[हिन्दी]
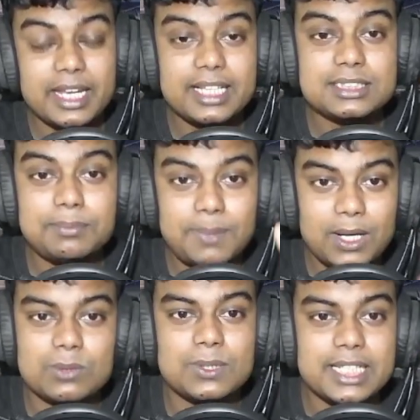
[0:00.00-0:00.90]
इज द
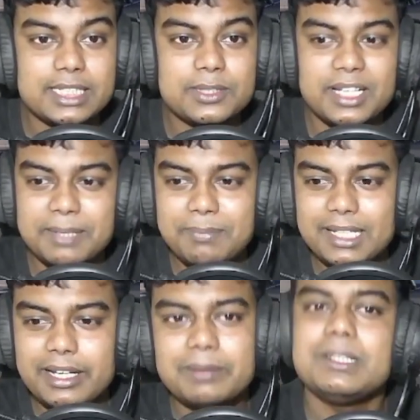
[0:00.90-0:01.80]
पावरफुल ये देखो ये बंदे
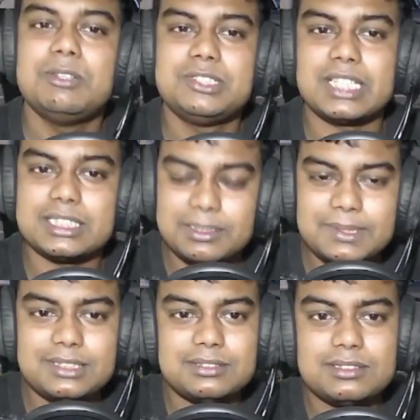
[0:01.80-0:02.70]
का वही खुल चुका है समझ लो